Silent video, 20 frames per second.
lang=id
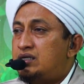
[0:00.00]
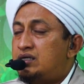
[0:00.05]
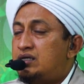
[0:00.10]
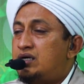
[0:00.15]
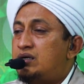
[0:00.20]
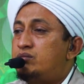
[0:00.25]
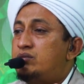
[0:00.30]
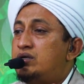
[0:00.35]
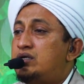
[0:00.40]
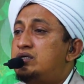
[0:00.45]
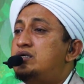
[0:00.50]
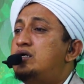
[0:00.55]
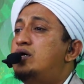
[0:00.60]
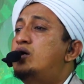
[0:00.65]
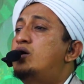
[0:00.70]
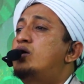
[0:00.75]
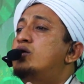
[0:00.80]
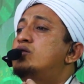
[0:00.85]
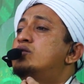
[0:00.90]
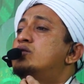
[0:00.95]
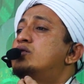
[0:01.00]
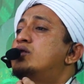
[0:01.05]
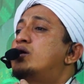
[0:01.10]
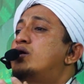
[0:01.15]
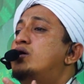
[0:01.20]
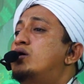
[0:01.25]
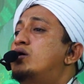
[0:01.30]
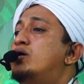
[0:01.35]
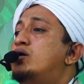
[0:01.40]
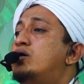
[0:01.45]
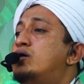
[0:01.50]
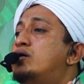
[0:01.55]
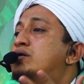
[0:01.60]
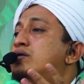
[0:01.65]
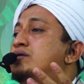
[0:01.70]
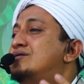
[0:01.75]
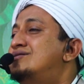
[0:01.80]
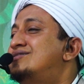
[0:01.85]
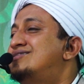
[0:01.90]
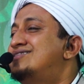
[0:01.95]
namanya
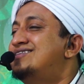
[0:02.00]
Allah.